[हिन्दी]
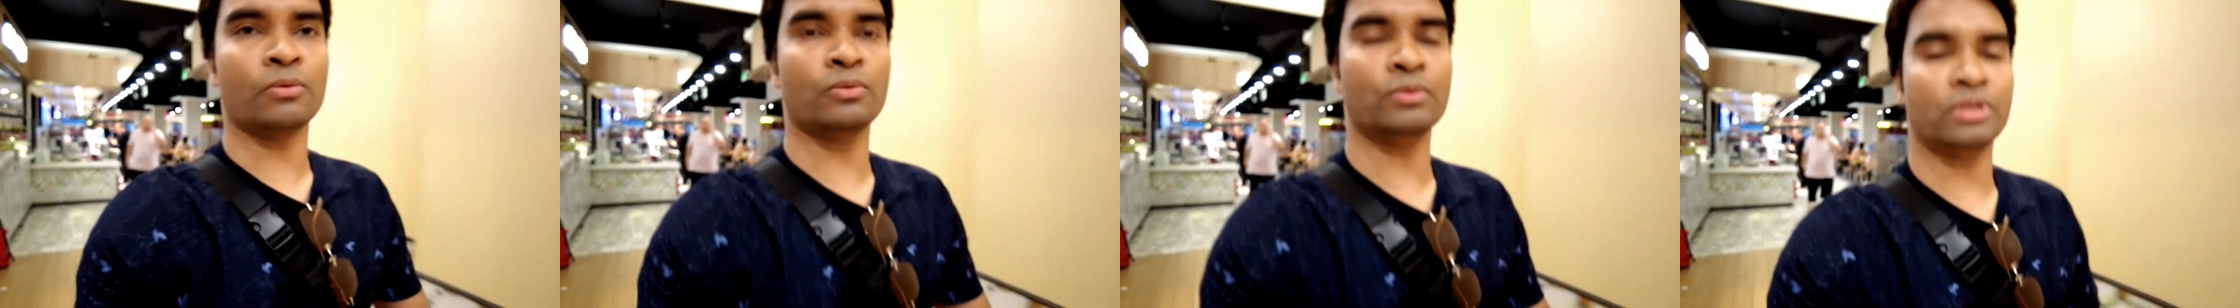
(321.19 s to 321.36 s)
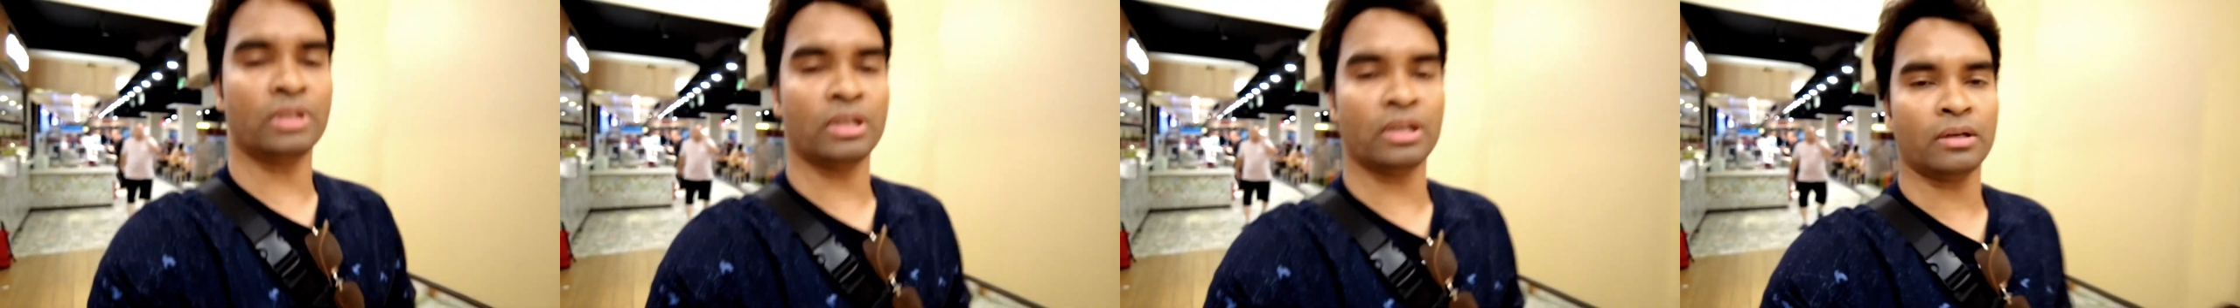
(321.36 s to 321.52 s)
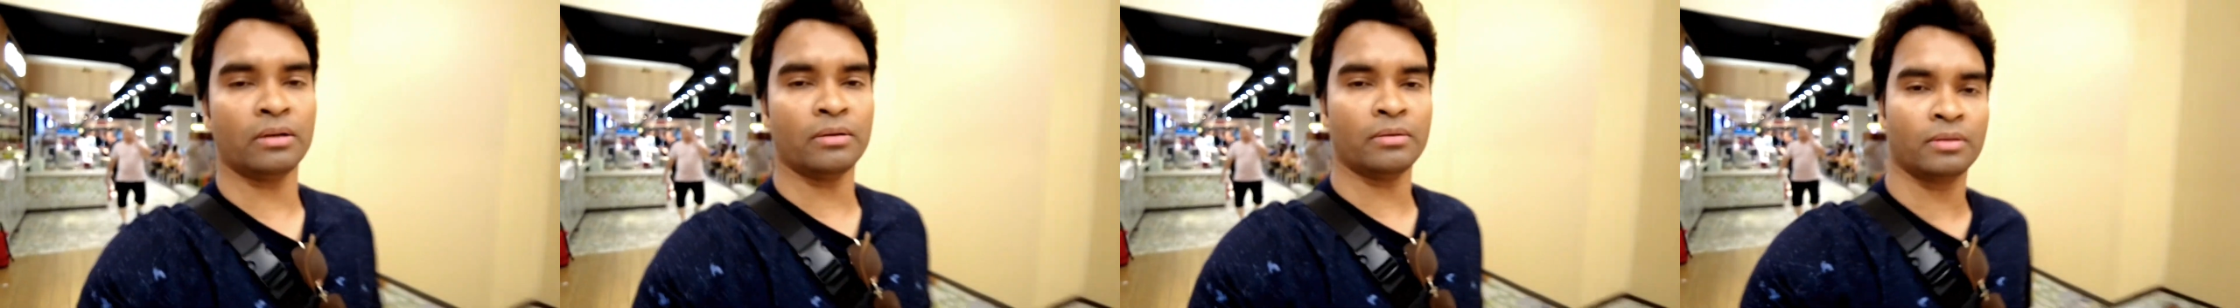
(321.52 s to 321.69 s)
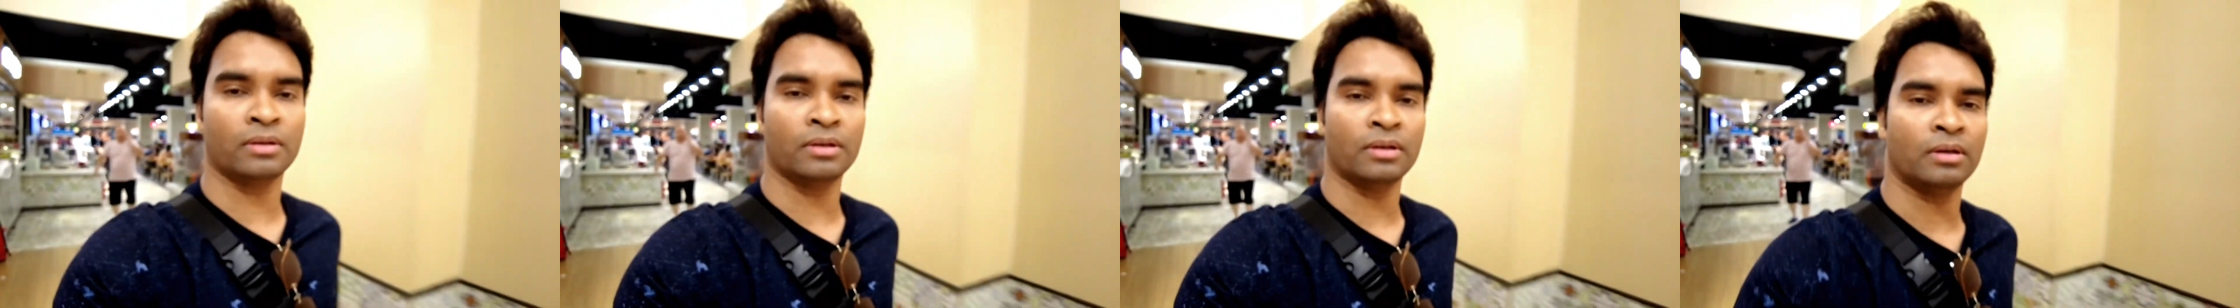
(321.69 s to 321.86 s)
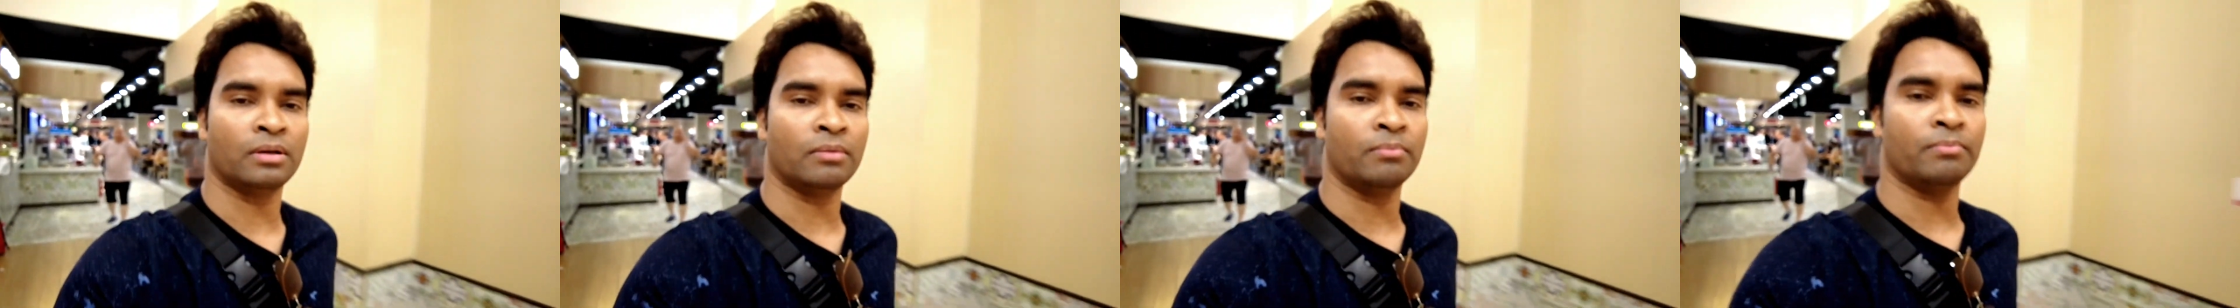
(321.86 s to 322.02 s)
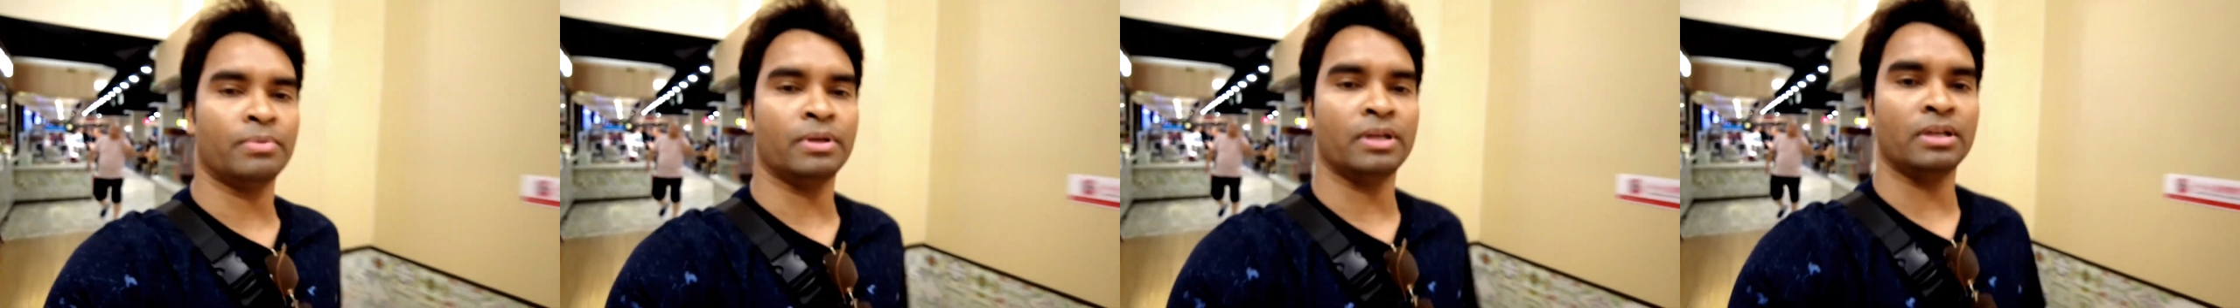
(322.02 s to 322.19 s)
कुछ है
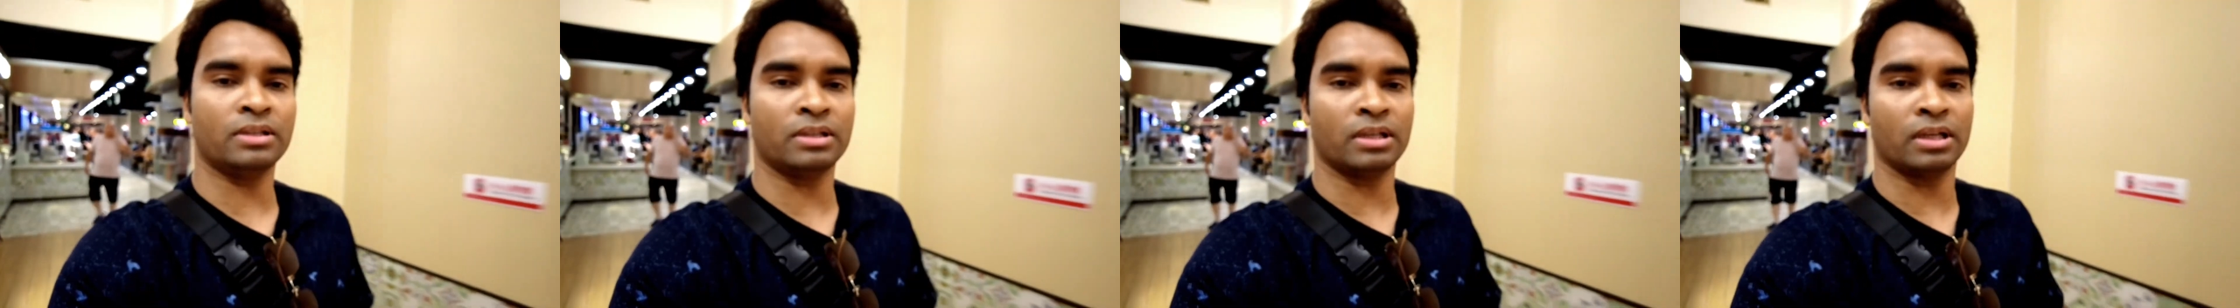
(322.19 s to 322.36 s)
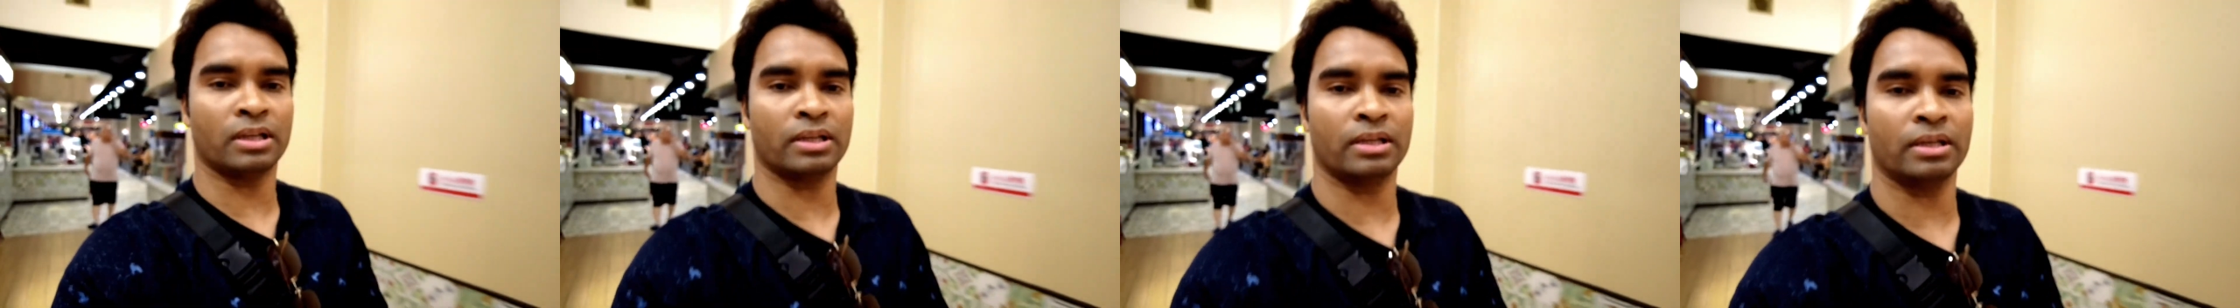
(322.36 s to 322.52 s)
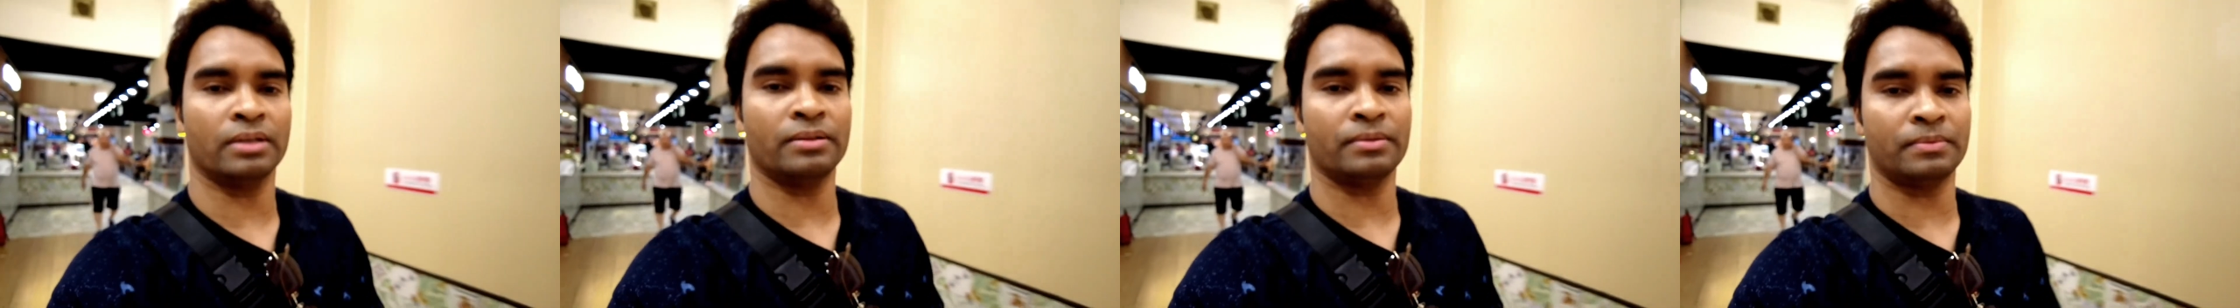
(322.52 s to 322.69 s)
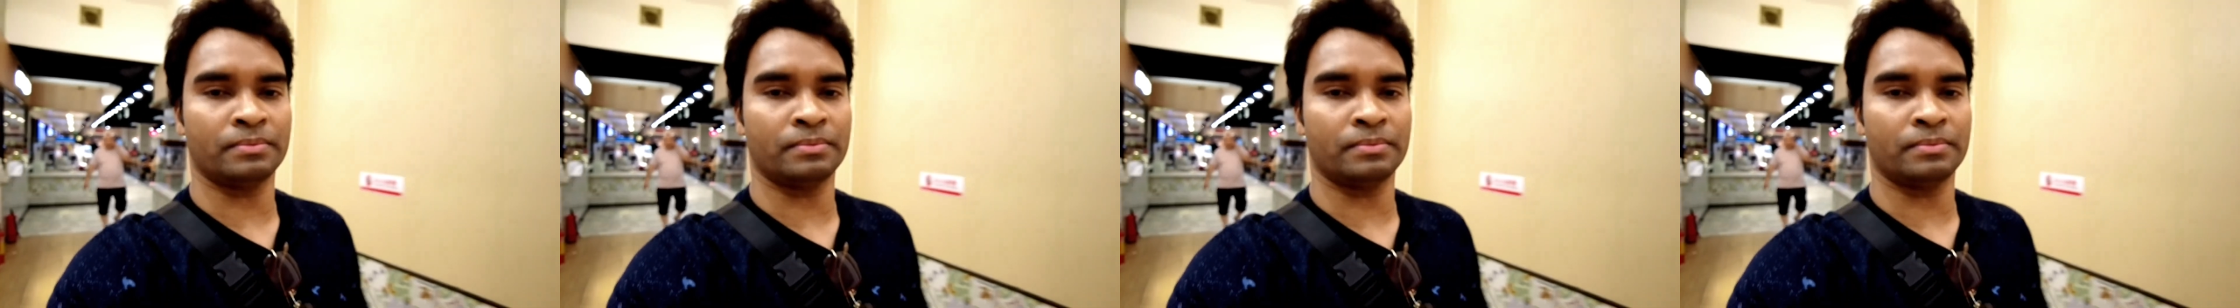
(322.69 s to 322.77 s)
ठीक चलते